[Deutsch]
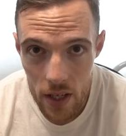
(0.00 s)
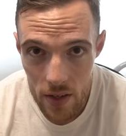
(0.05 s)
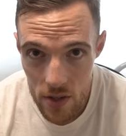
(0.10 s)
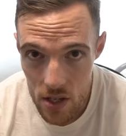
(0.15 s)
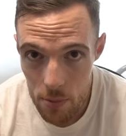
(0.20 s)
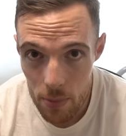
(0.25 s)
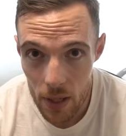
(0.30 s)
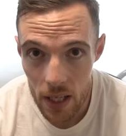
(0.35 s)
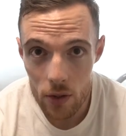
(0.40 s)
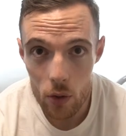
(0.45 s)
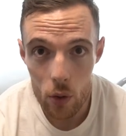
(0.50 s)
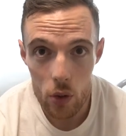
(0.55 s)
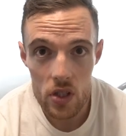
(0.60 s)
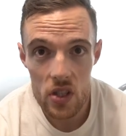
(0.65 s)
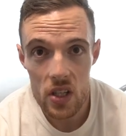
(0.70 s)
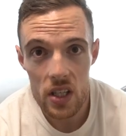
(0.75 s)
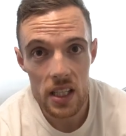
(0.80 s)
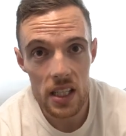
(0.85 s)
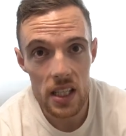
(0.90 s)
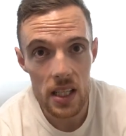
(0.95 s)
Also ich blende euch
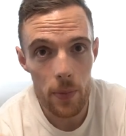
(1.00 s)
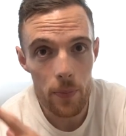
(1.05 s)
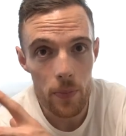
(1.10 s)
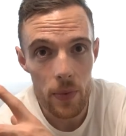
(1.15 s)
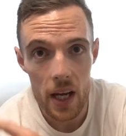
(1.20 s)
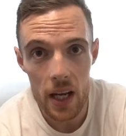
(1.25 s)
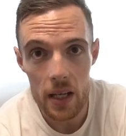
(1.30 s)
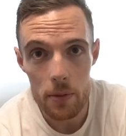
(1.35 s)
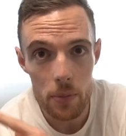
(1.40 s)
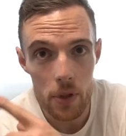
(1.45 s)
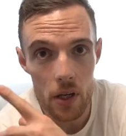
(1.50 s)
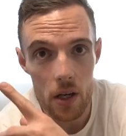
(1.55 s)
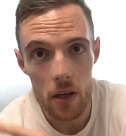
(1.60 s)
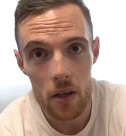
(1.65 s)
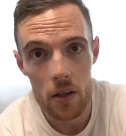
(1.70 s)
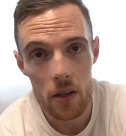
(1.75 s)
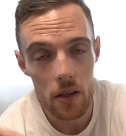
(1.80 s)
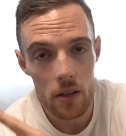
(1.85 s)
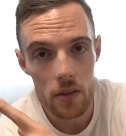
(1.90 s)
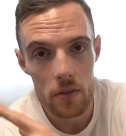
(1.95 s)
hier ein
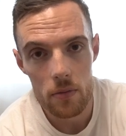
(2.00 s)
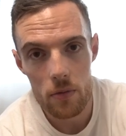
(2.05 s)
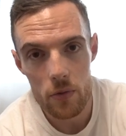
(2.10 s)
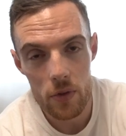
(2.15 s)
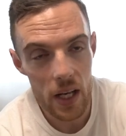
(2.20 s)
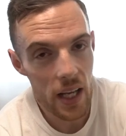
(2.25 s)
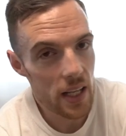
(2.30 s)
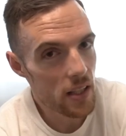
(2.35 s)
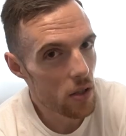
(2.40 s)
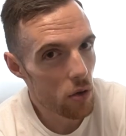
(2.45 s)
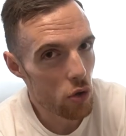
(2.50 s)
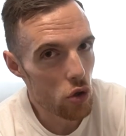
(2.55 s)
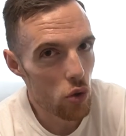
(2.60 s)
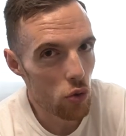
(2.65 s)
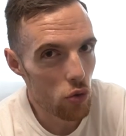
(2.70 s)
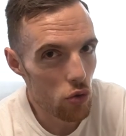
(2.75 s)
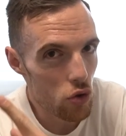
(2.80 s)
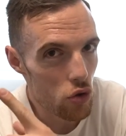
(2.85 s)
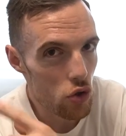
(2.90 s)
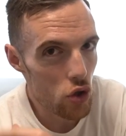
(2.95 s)
paar, vielleicht auch
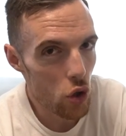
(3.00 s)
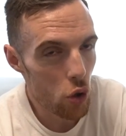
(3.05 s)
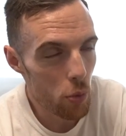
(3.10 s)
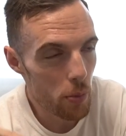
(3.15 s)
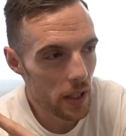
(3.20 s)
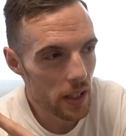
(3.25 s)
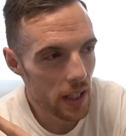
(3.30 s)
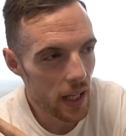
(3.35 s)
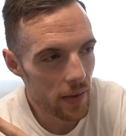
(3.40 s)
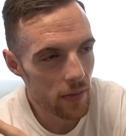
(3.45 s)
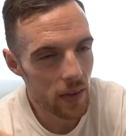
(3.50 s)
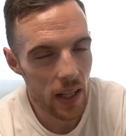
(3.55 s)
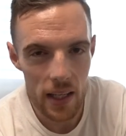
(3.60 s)
schon Showbilder ein.